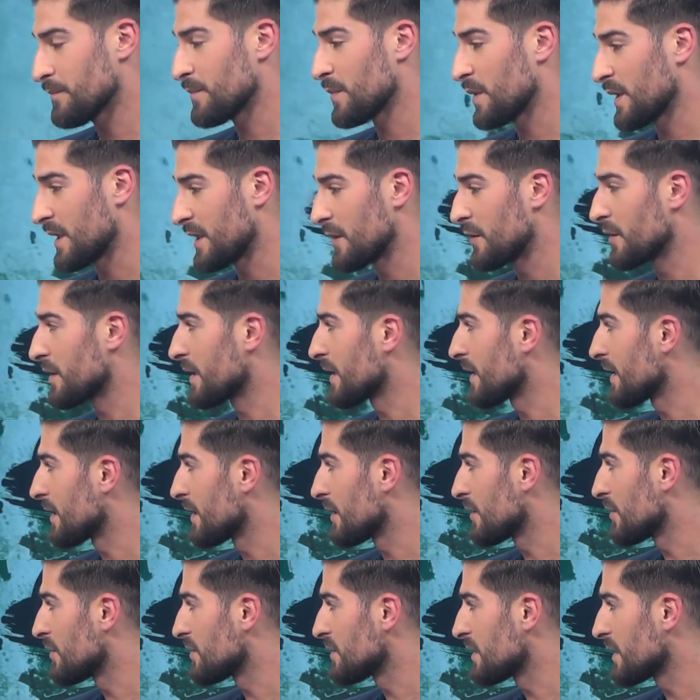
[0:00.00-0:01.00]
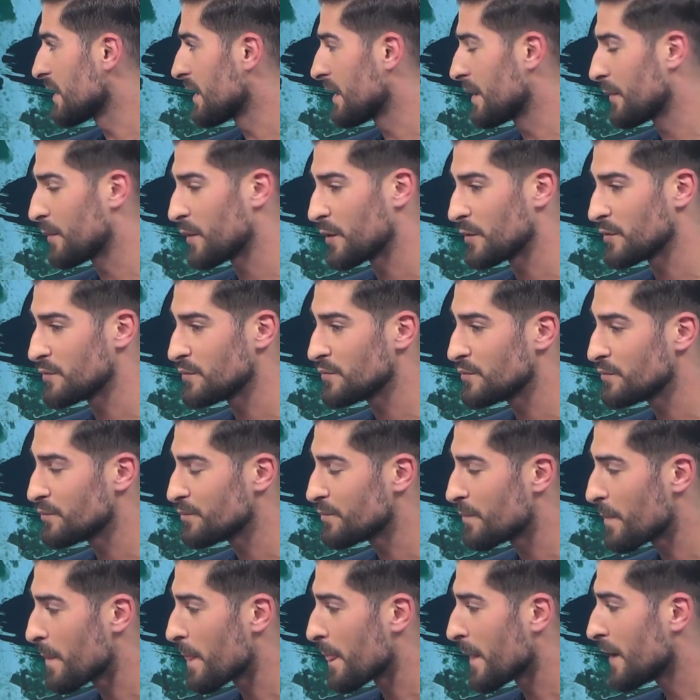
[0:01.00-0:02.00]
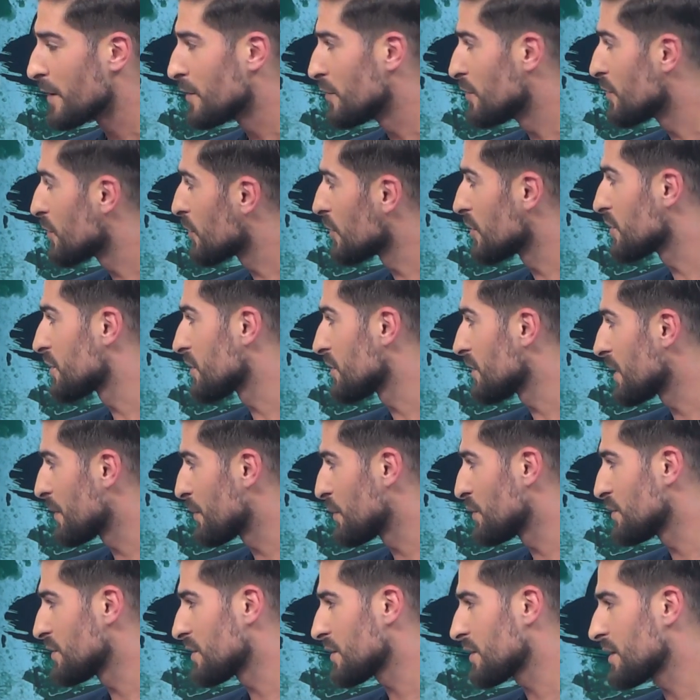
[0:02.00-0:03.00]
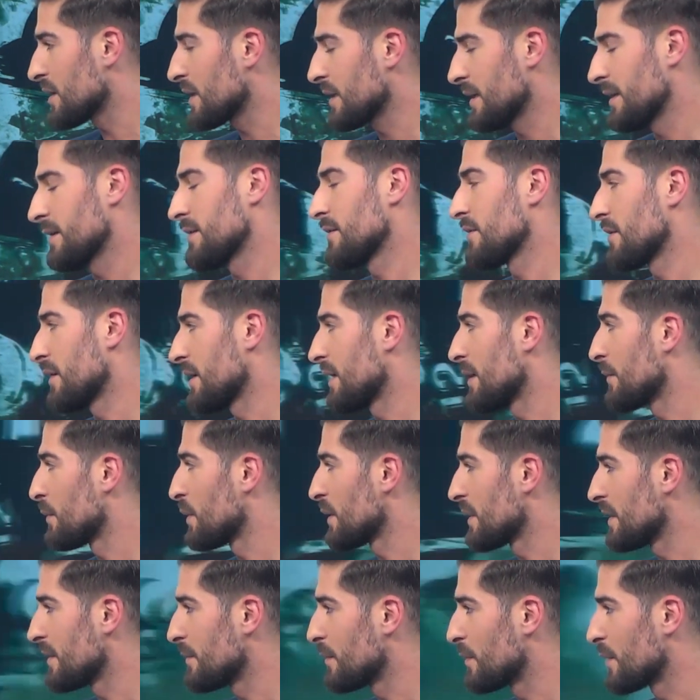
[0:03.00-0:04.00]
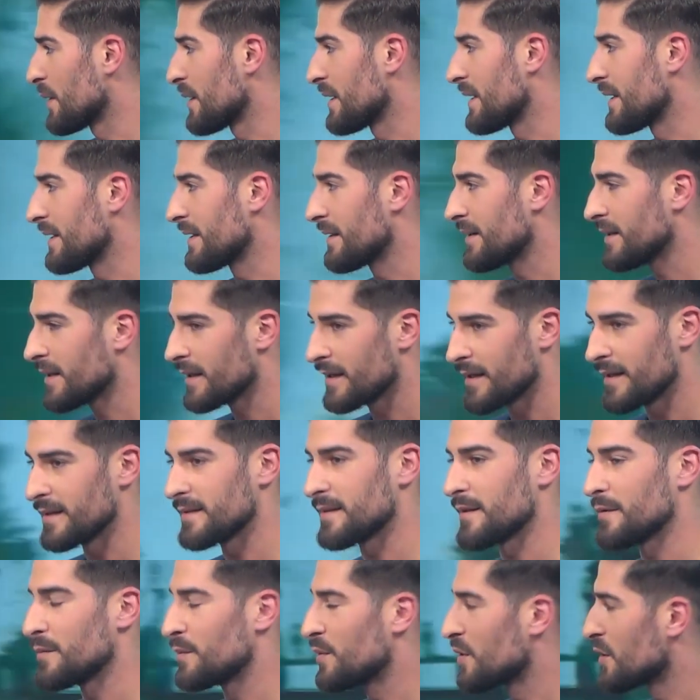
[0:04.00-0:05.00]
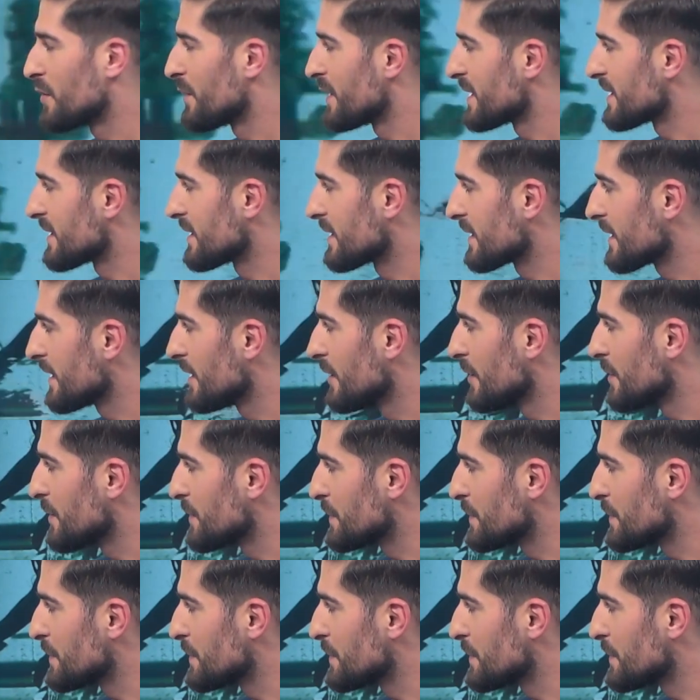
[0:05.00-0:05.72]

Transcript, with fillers: pues creo que conseguiremos un, un colchón de puntos que nos hará pues, poder estar un poco más tranquilo.